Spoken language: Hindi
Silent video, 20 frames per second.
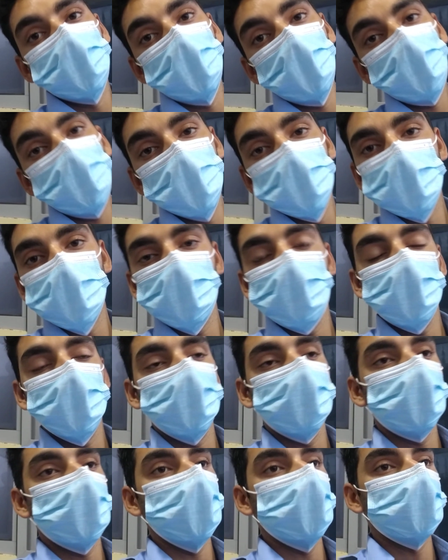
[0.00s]
नहीं आप एसी में
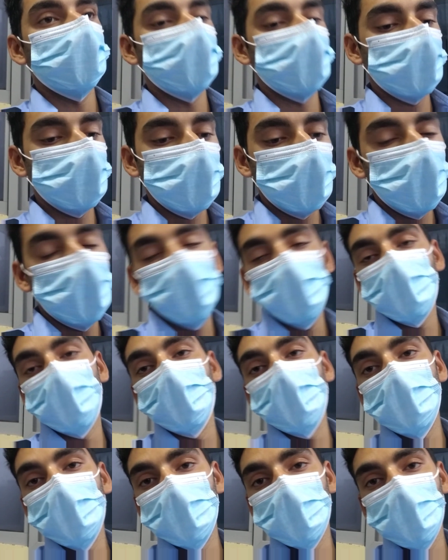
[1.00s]
ड्यूटी करोगे
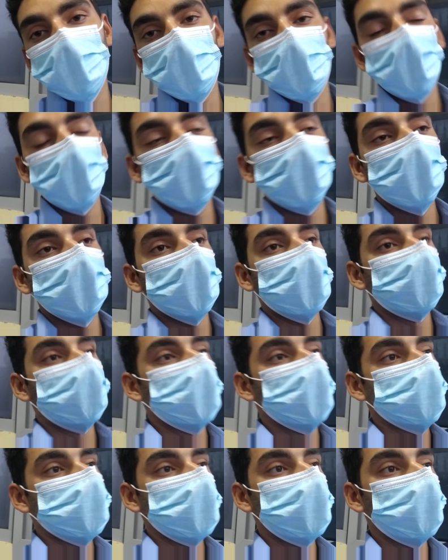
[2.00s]
कोई गंदा होने वाला काम
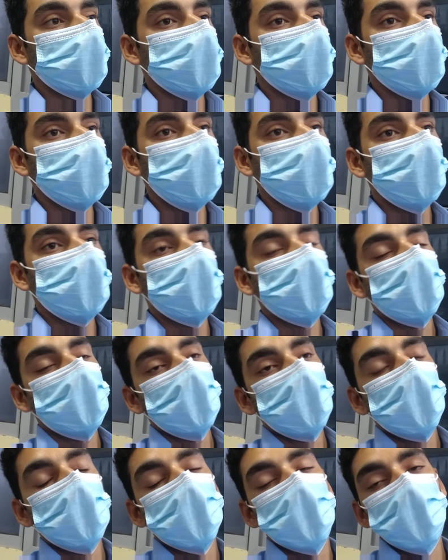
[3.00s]
नहीं है सिक्योरिटी में
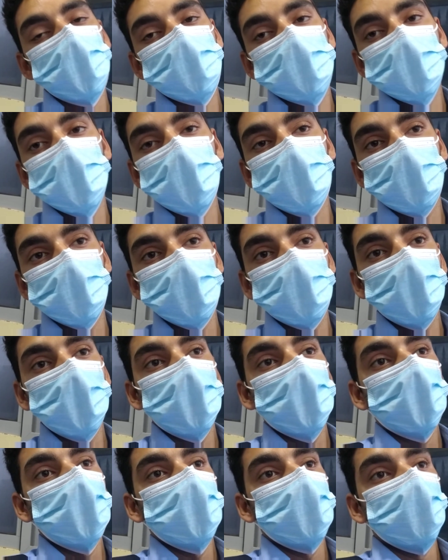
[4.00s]
आराम से आप
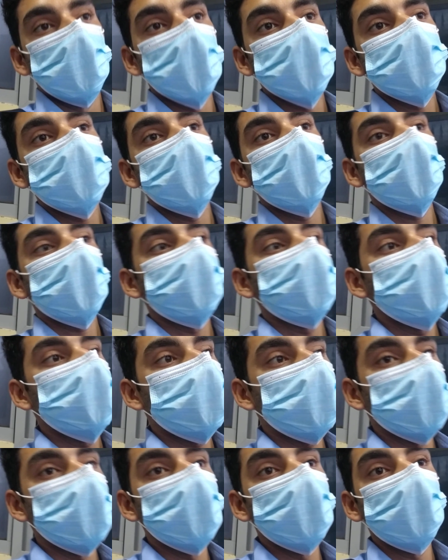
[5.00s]
बस ये है कभी
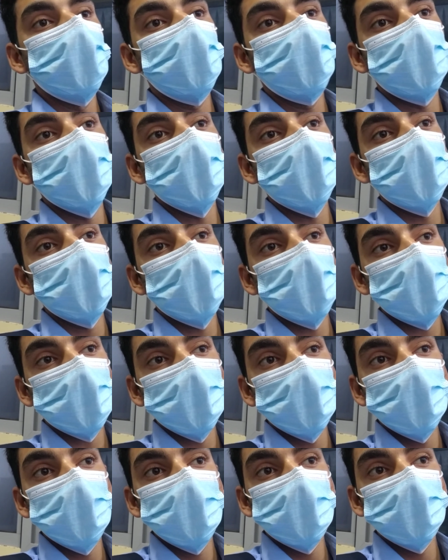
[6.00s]
टूल पे या
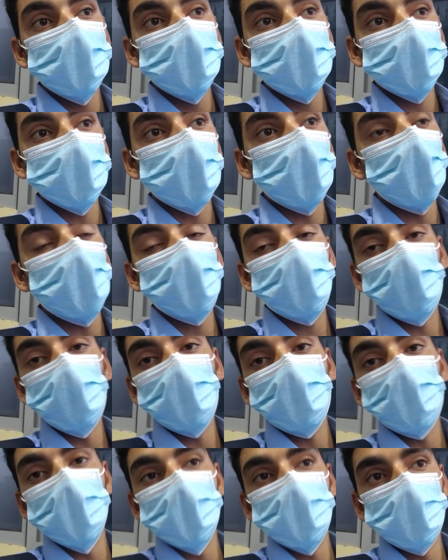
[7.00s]
कहीं कॉप
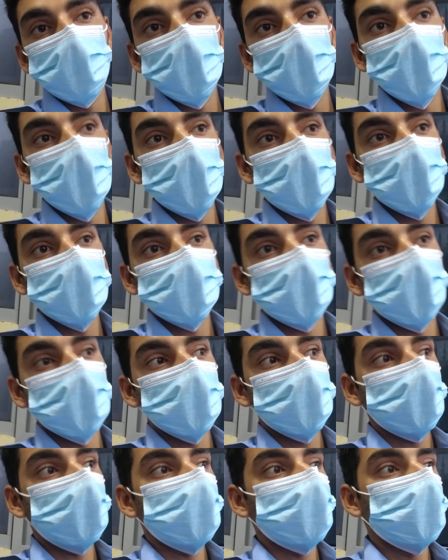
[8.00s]
कूप पे ड्यूटी लग गया
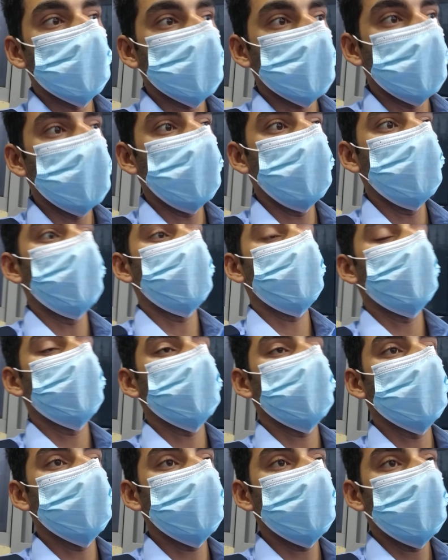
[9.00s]
शारजा कॉप पे कहीं और
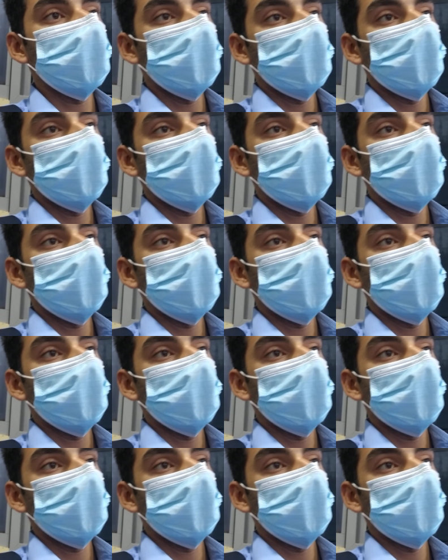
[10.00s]
लग गया